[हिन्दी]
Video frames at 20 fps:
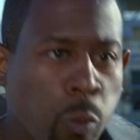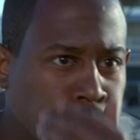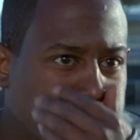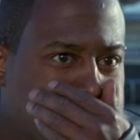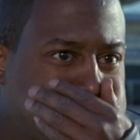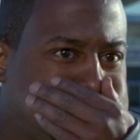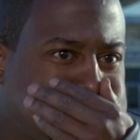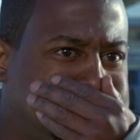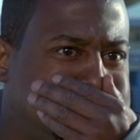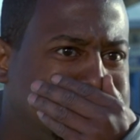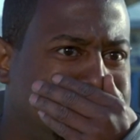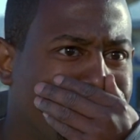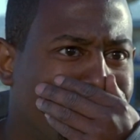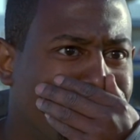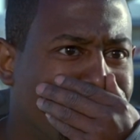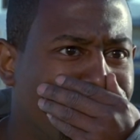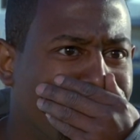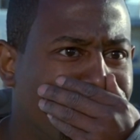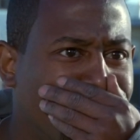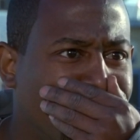ओ, ओ,
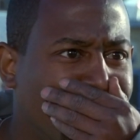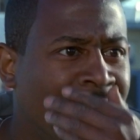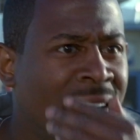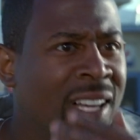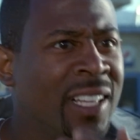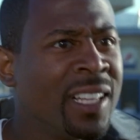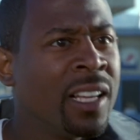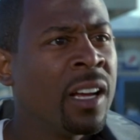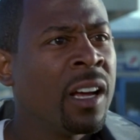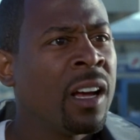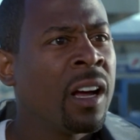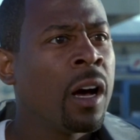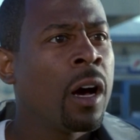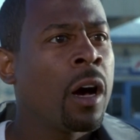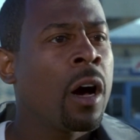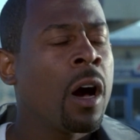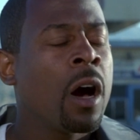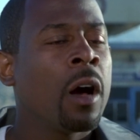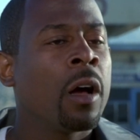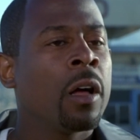आ,
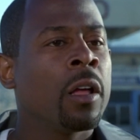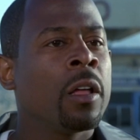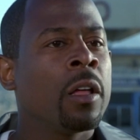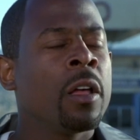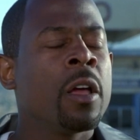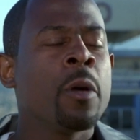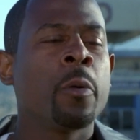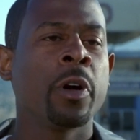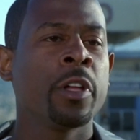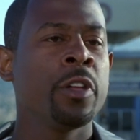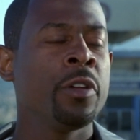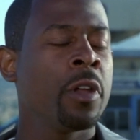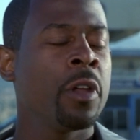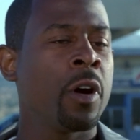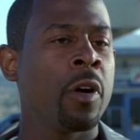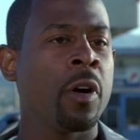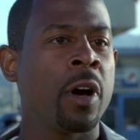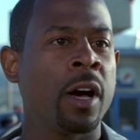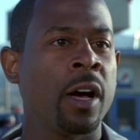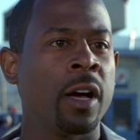ओ, वो
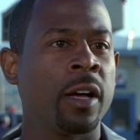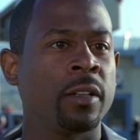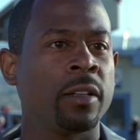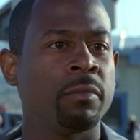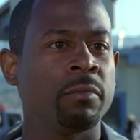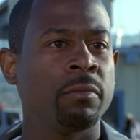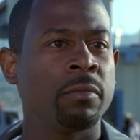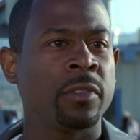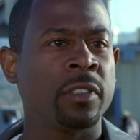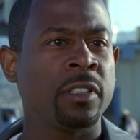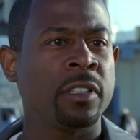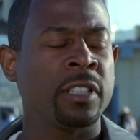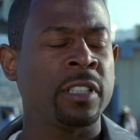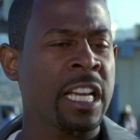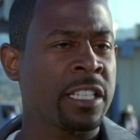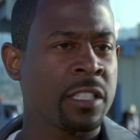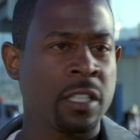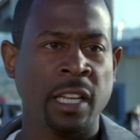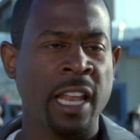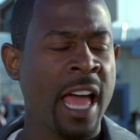क्या है
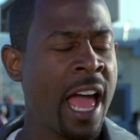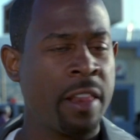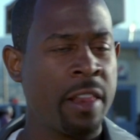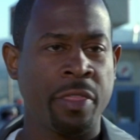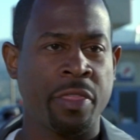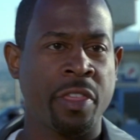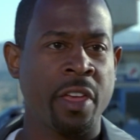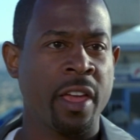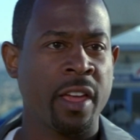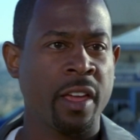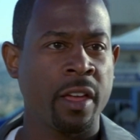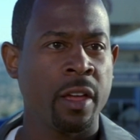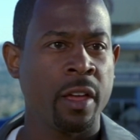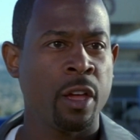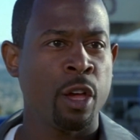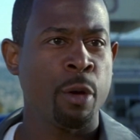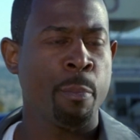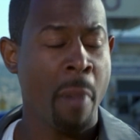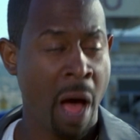कि मैं इतने सालों से